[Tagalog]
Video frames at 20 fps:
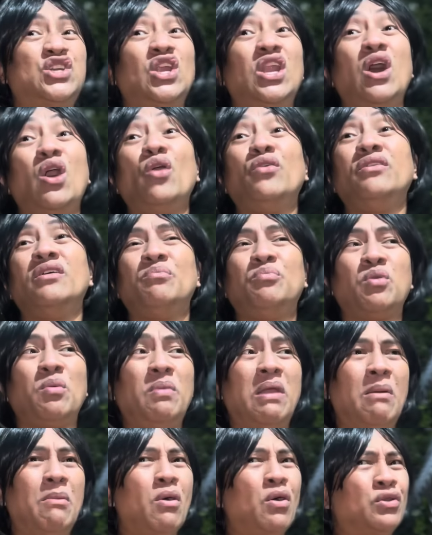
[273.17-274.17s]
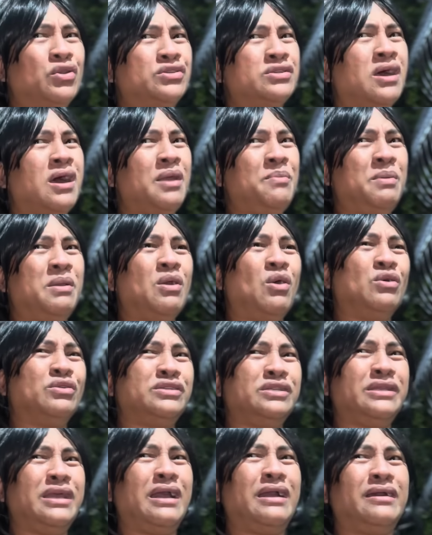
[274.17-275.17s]
ako ng problema ko to sa kaibigan ko si
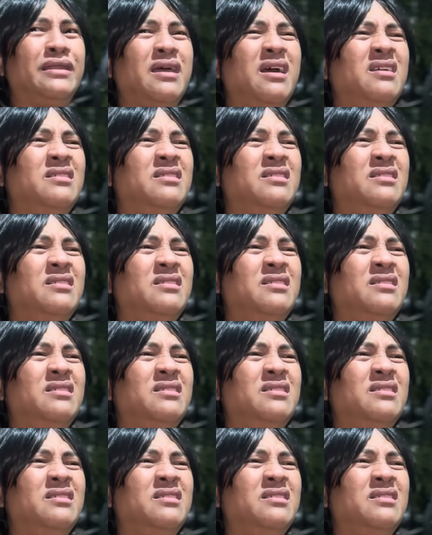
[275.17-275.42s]
Negra.